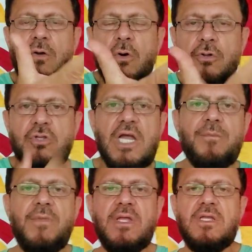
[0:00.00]

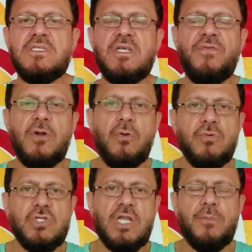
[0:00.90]
Oyundan e,
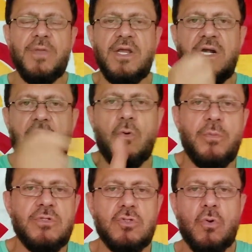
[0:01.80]
Seferovic'i alıp yerine
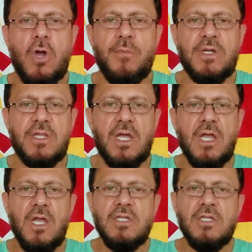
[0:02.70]
Gomis'i koymadı.